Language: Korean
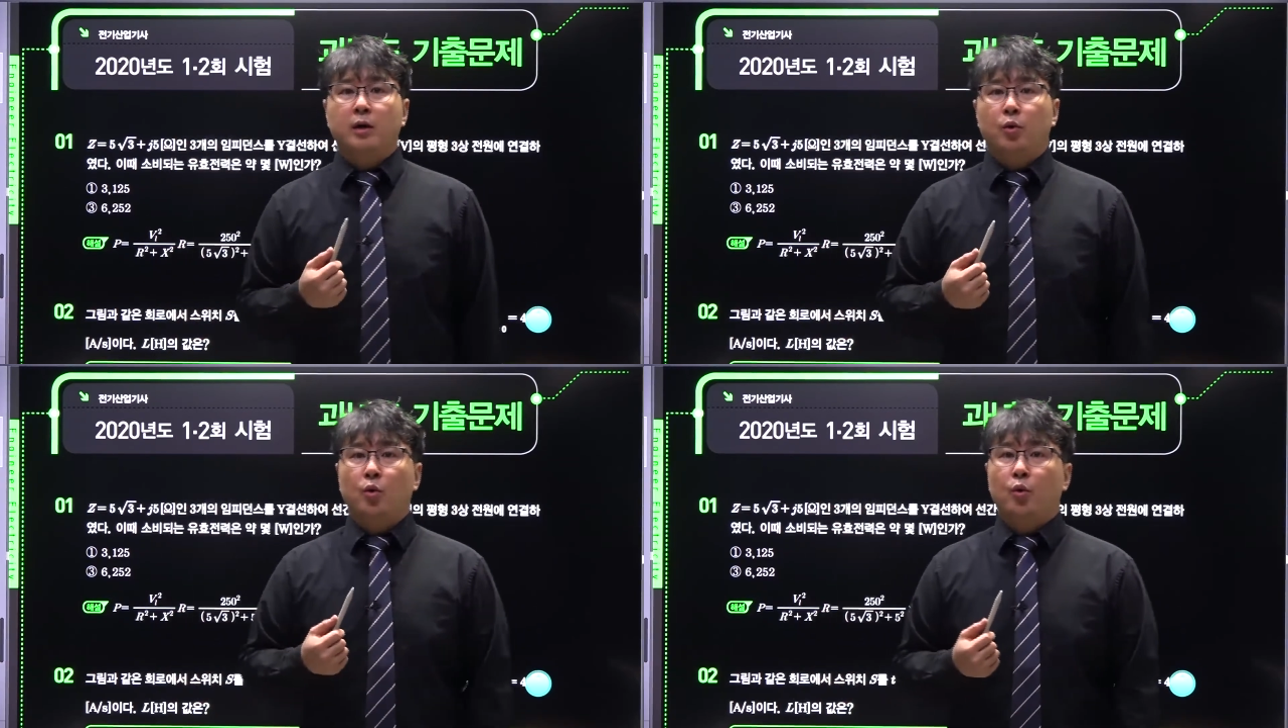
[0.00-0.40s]

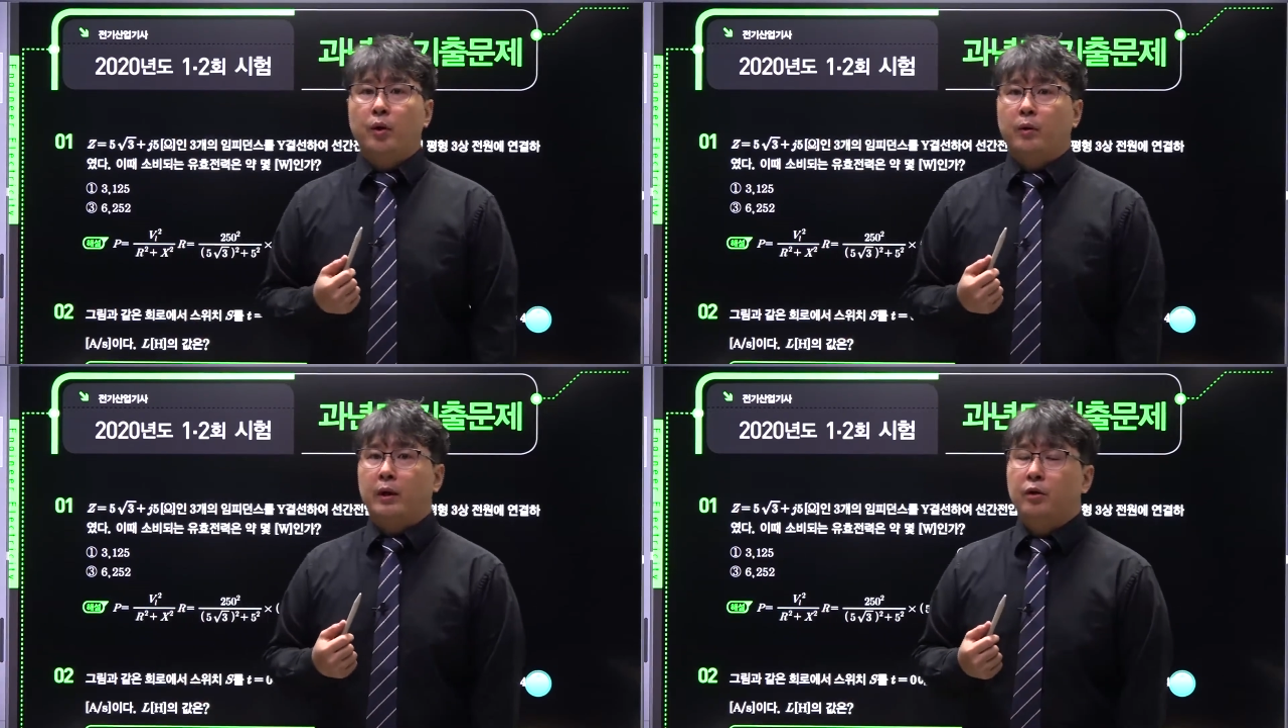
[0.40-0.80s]

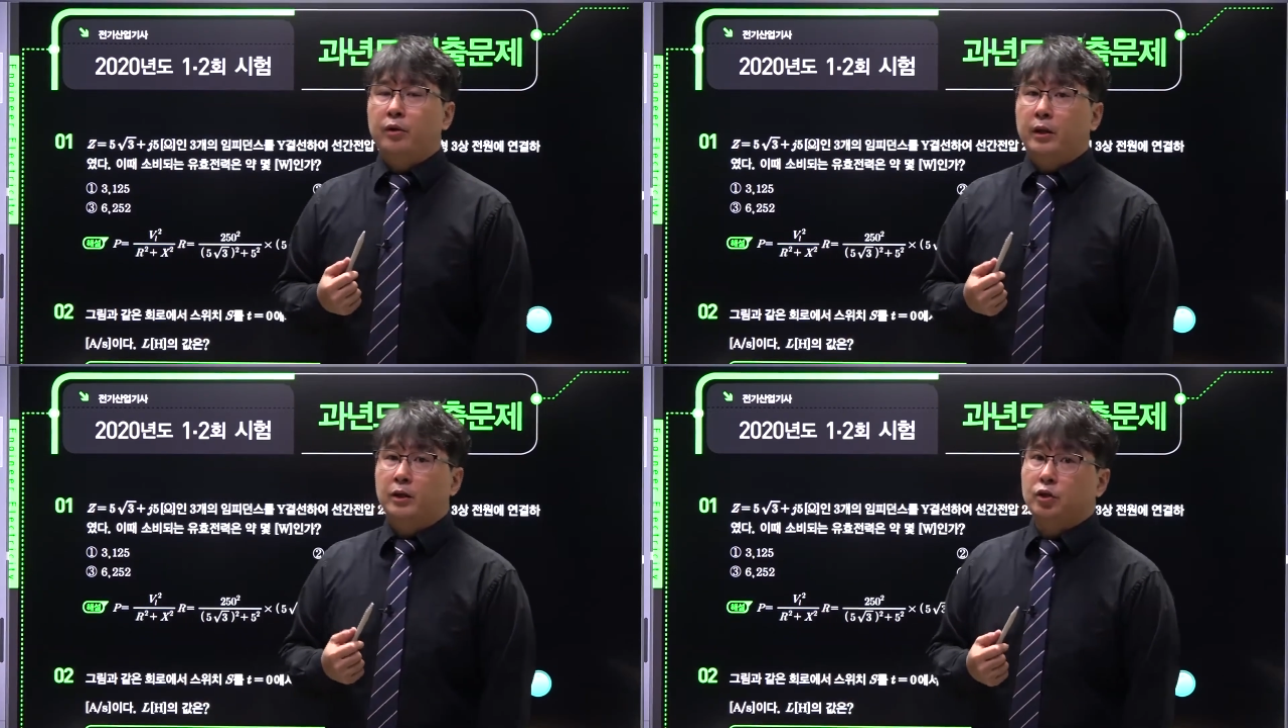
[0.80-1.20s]
요거에
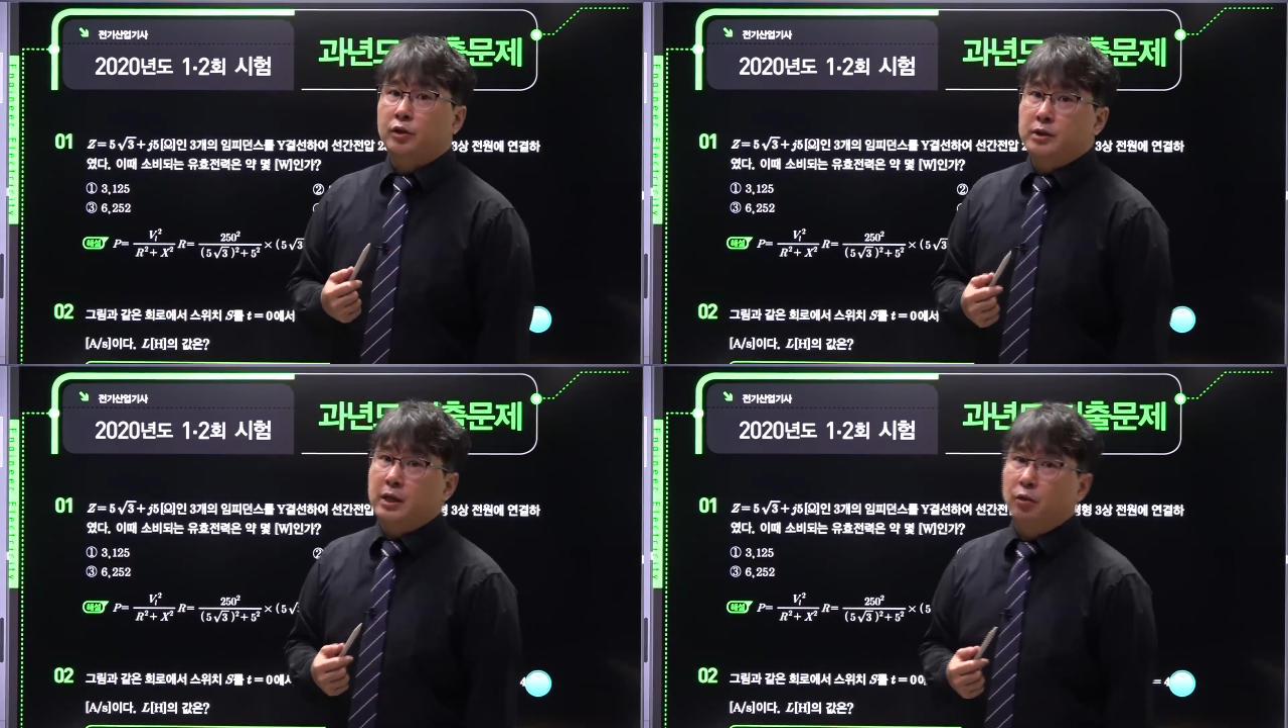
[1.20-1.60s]
관련된
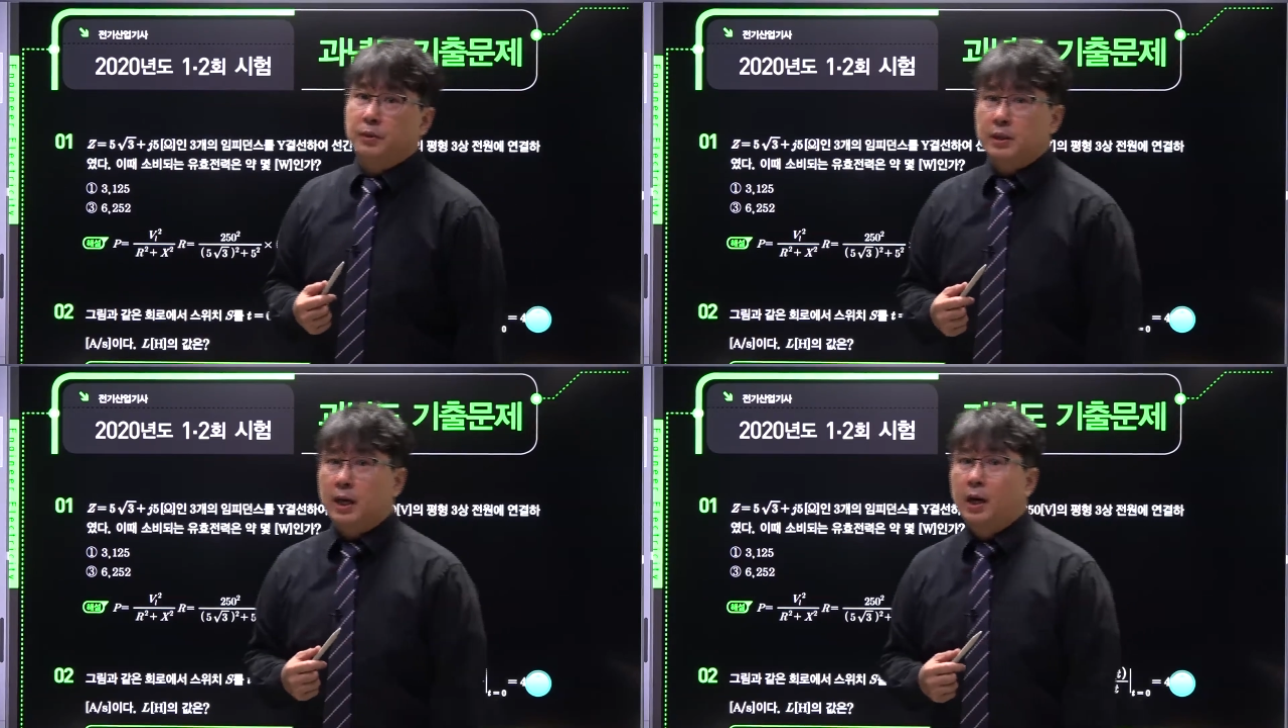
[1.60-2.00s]
전기 산업
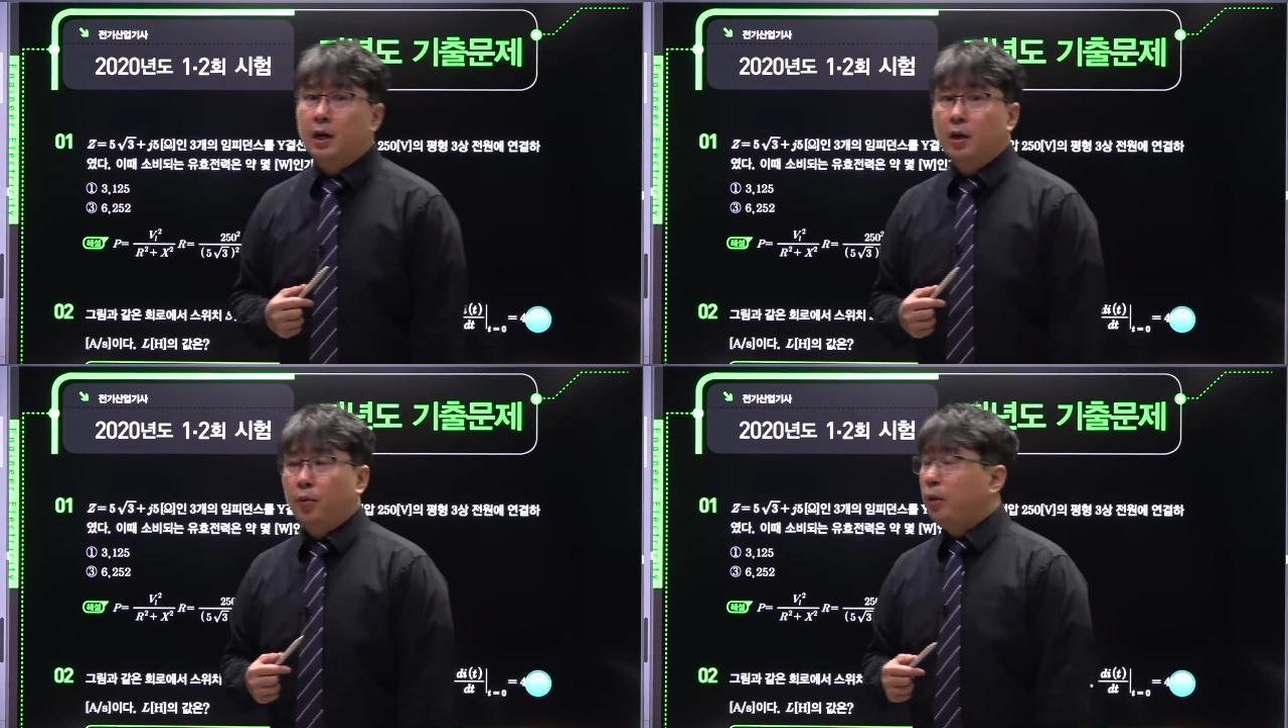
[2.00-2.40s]
기사
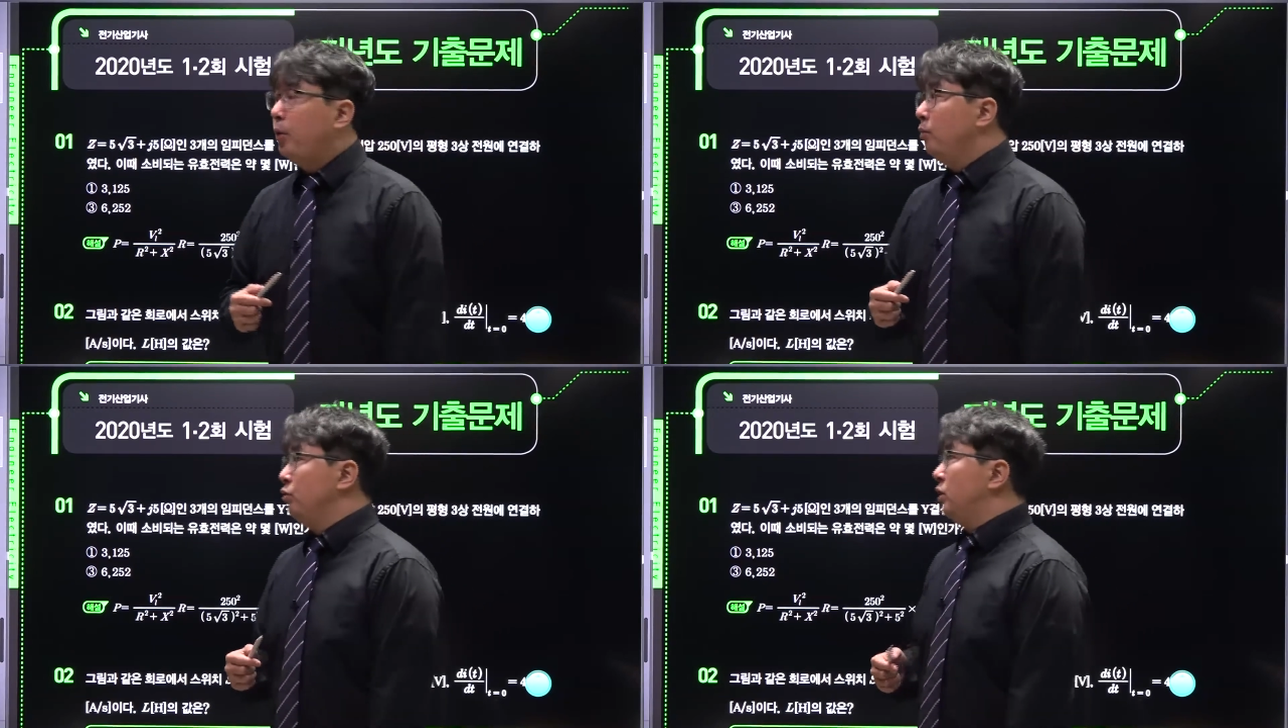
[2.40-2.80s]
회로
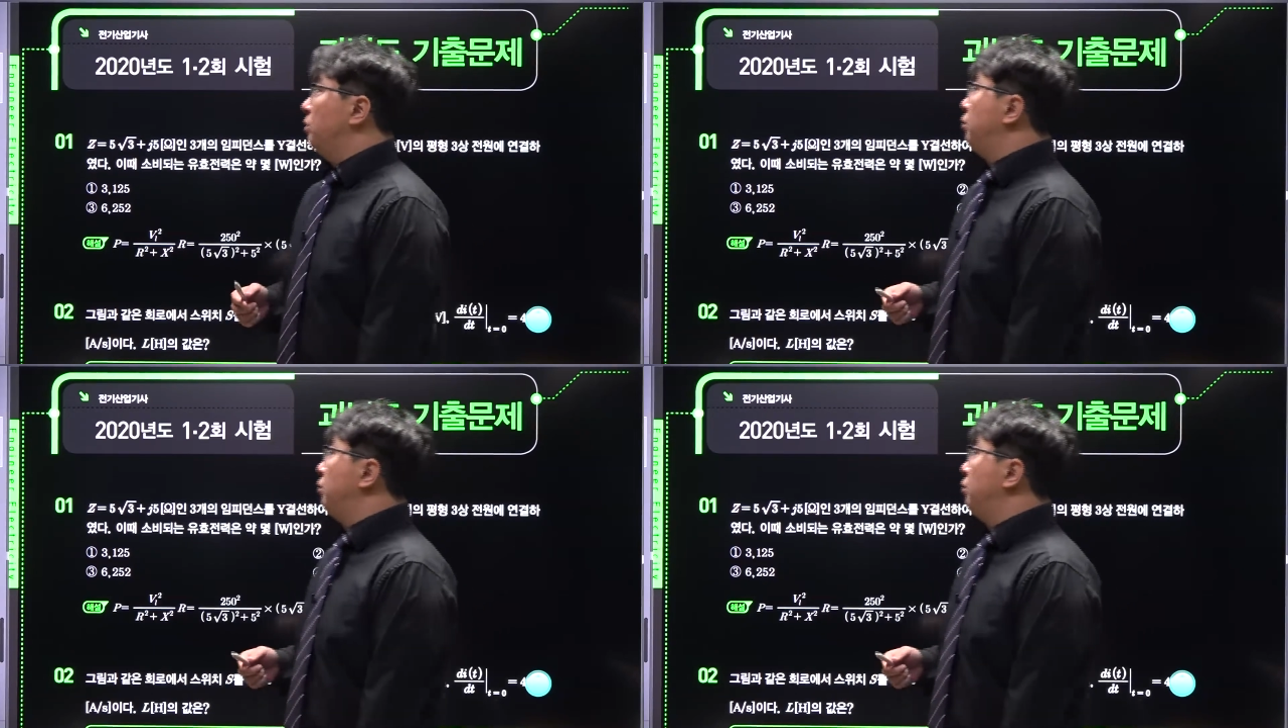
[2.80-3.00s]
이론 문제를